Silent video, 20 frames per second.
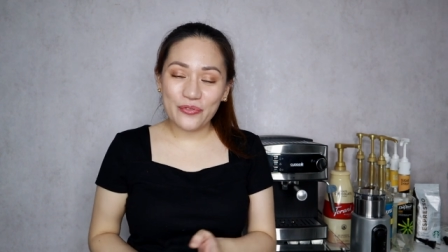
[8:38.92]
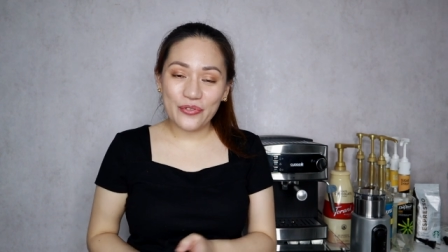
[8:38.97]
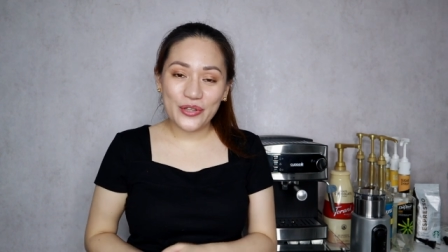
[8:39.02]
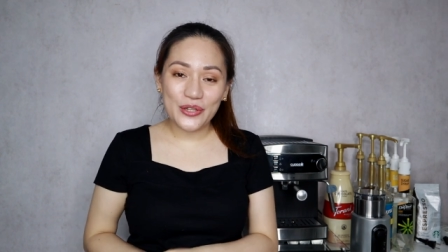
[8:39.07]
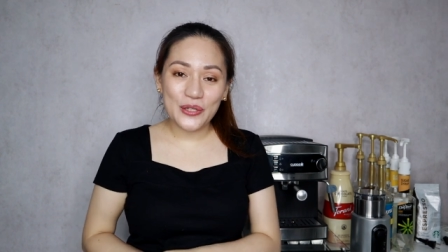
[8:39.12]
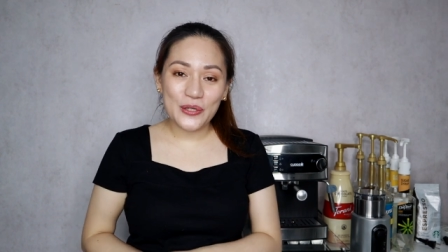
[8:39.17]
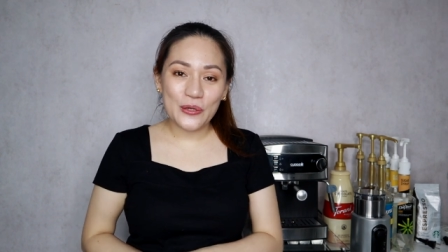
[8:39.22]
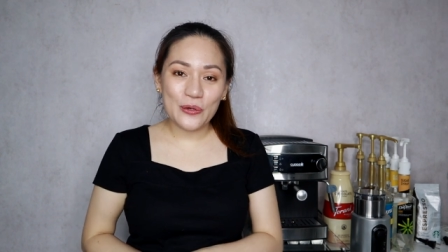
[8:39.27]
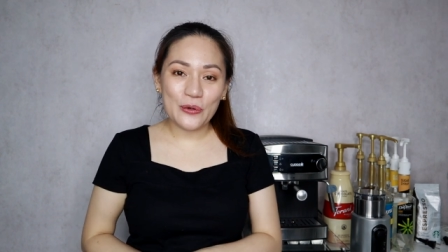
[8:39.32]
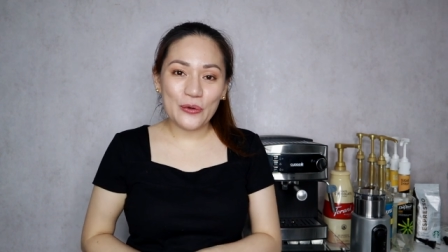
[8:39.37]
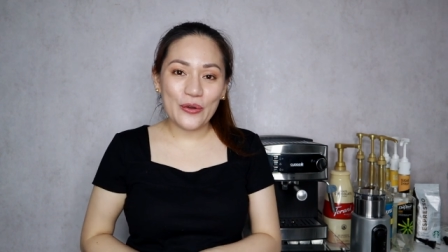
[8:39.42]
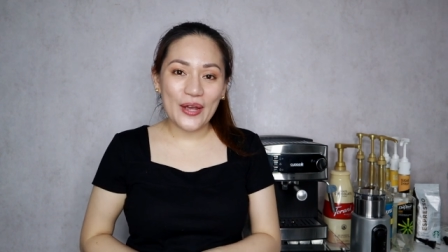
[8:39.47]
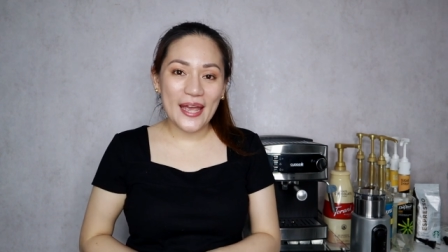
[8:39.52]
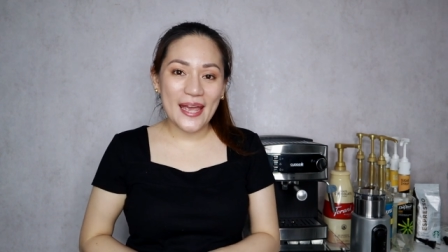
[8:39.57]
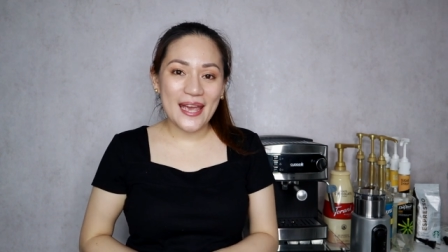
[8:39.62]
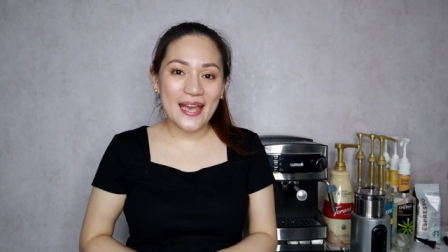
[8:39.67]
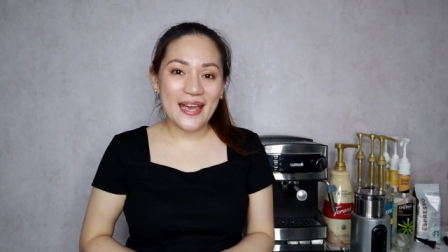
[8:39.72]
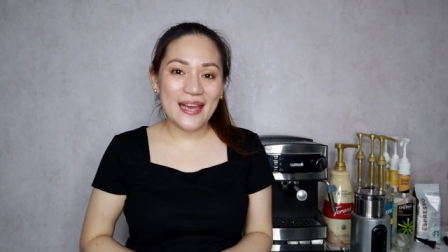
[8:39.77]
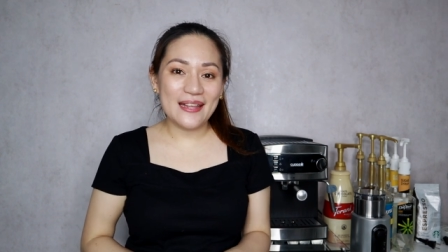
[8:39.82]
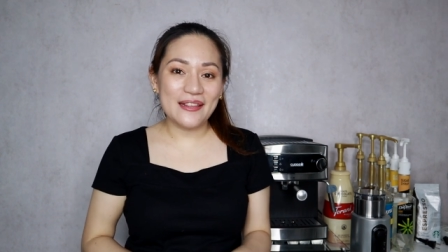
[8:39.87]
video
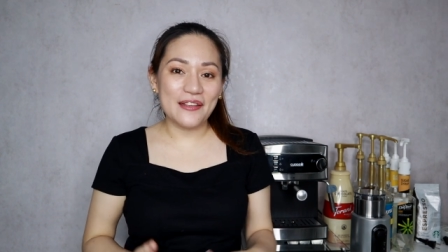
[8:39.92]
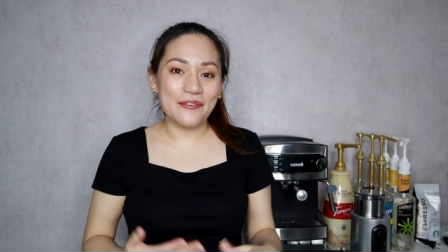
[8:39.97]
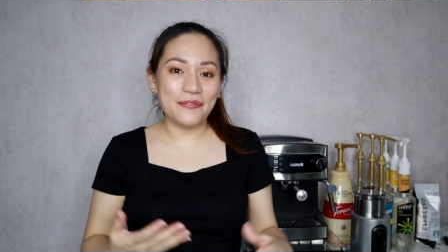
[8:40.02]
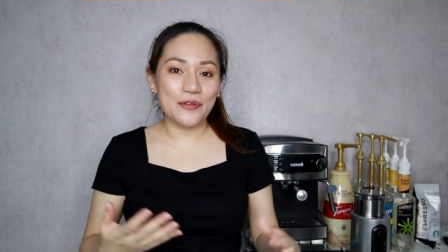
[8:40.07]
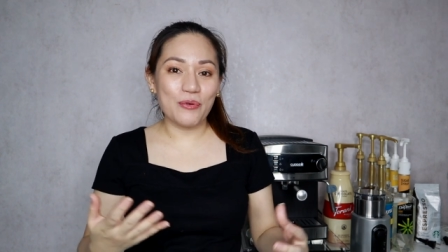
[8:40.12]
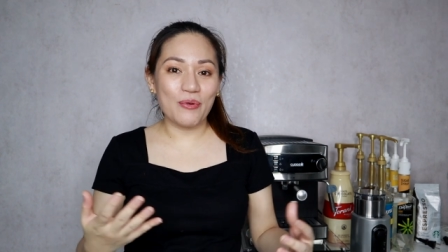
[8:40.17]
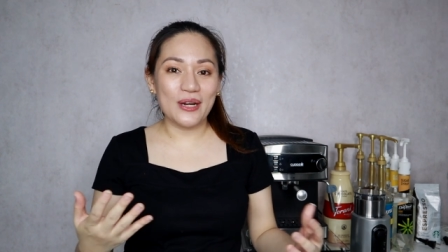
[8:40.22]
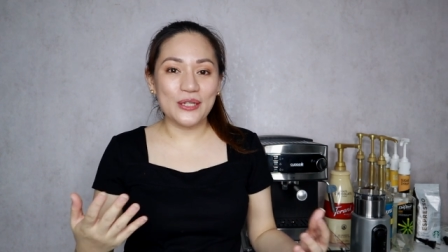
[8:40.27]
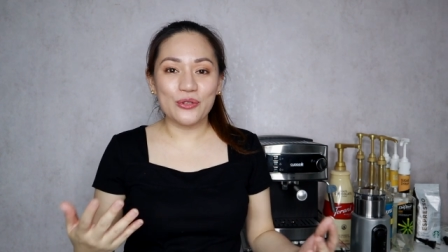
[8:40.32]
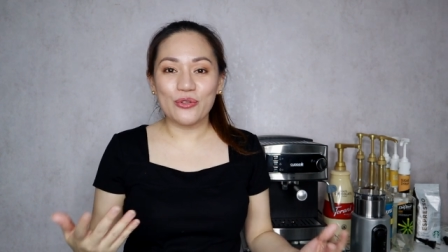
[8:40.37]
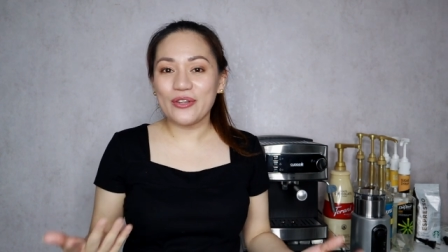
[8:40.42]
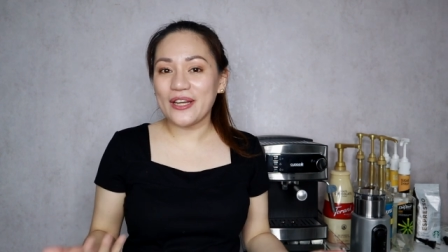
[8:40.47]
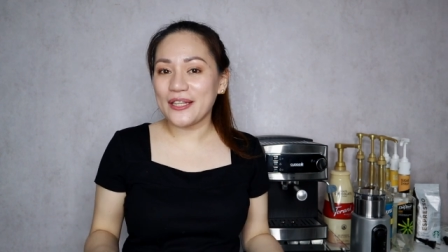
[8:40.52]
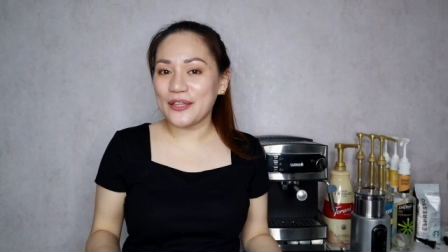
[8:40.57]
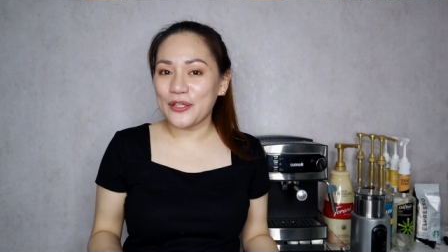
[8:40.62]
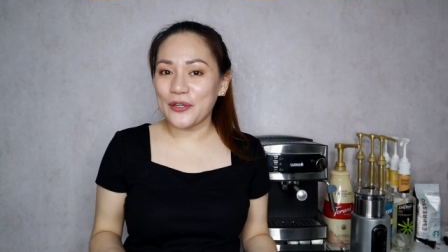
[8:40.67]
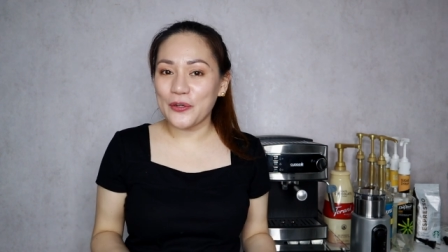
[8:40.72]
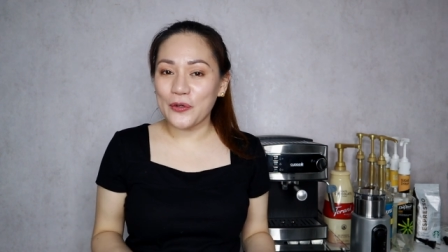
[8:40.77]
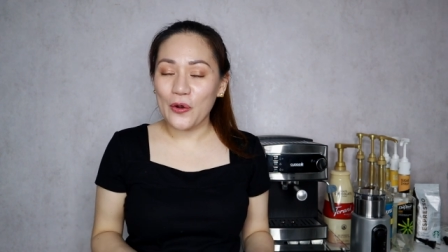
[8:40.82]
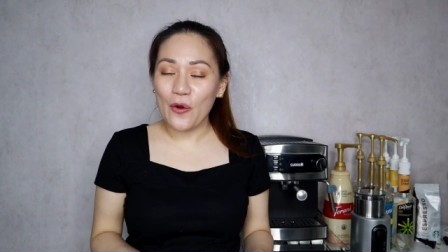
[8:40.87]
and if you want to
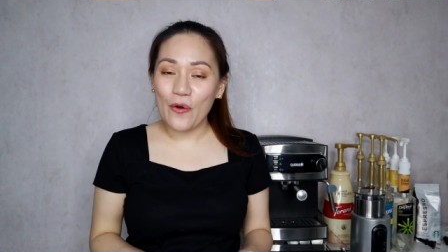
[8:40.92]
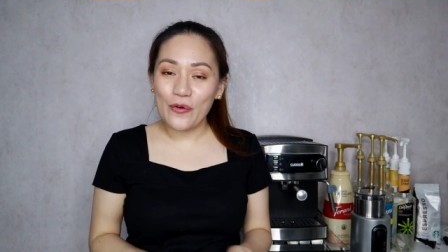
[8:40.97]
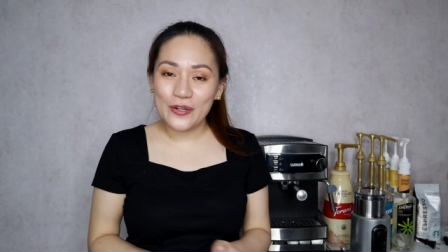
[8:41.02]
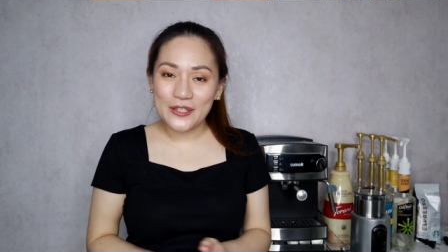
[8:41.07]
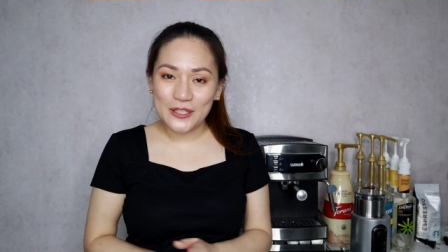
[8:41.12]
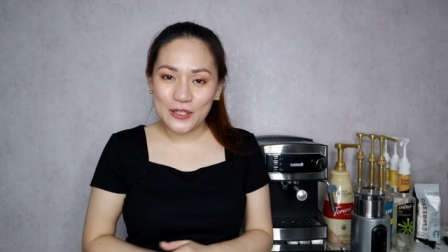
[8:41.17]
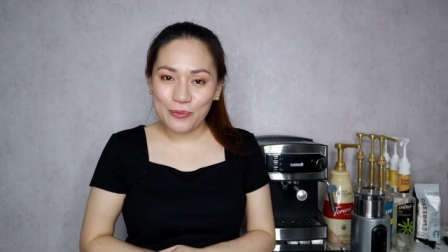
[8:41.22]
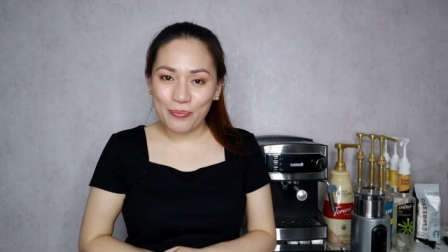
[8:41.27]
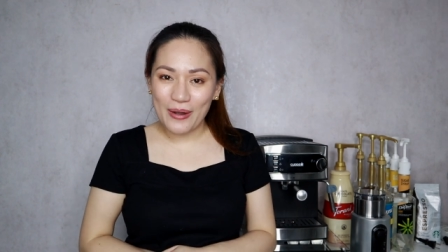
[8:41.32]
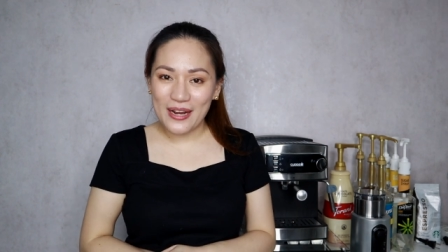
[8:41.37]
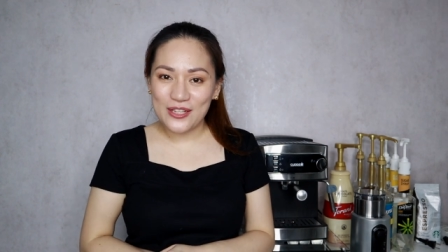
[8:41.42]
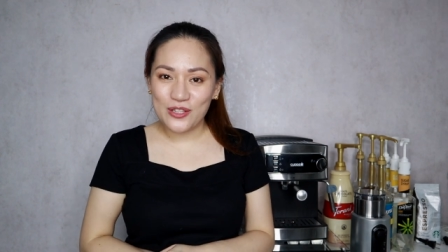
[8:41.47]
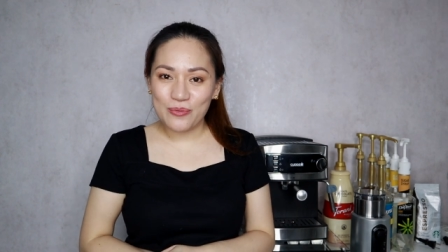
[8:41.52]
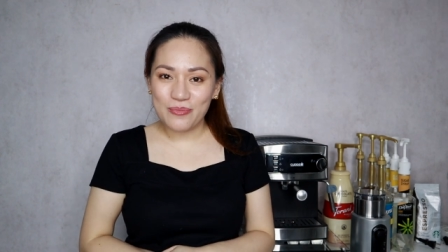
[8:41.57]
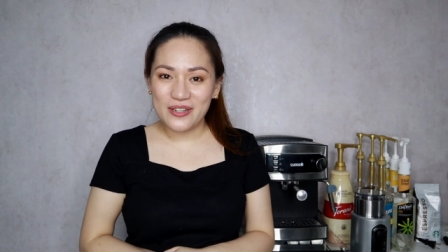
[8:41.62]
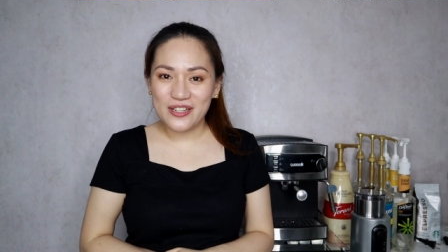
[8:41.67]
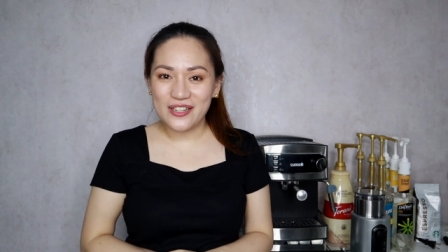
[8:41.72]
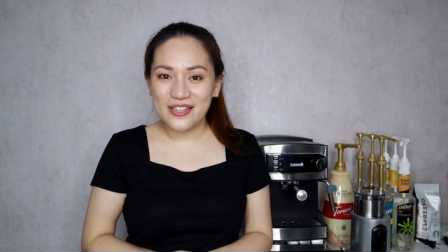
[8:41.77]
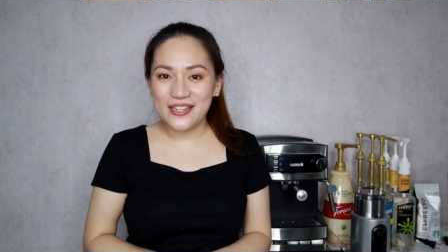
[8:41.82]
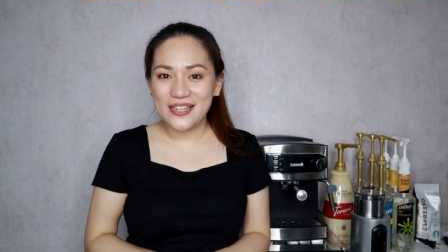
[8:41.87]
get your own espresso
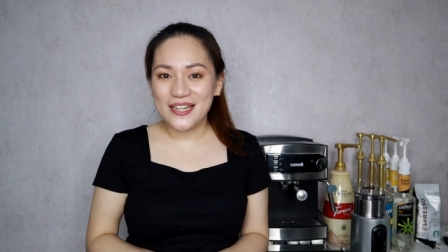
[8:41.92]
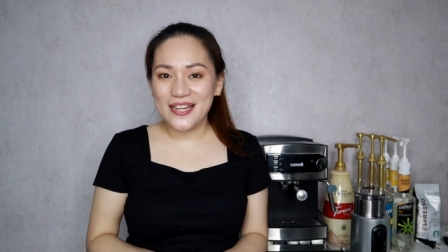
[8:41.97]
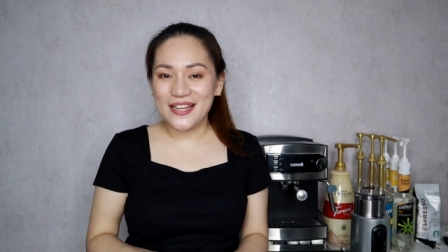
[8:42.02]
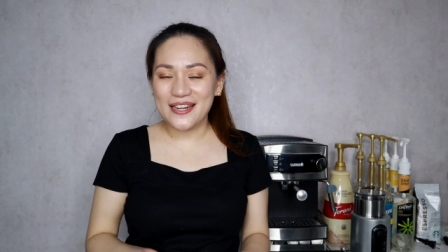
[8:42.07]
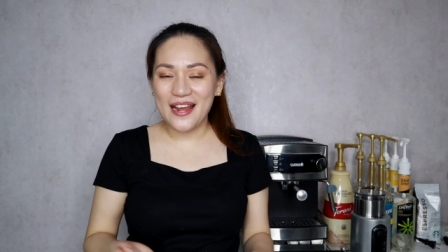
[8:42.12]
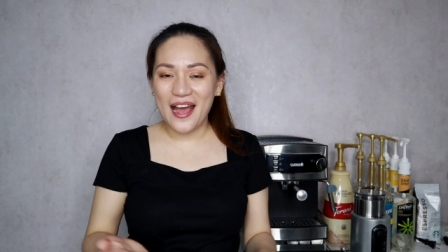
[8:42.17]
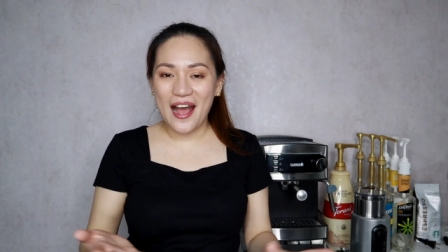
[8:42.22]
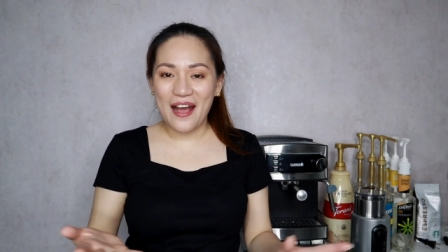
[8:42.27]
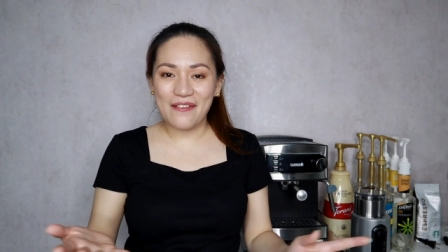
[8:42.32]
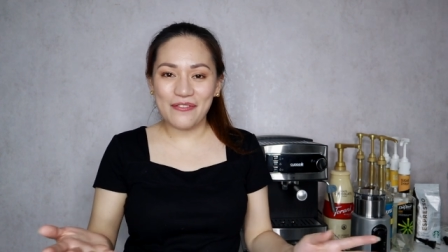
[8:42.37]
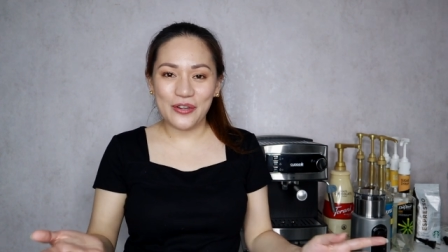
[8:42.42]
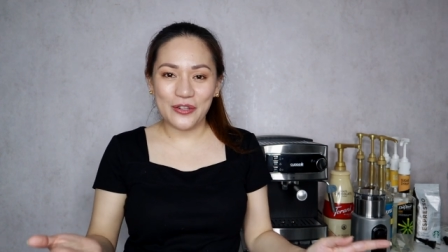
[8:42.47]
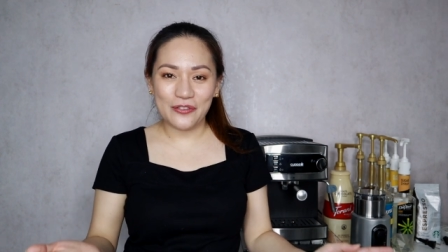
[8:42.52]
machine and have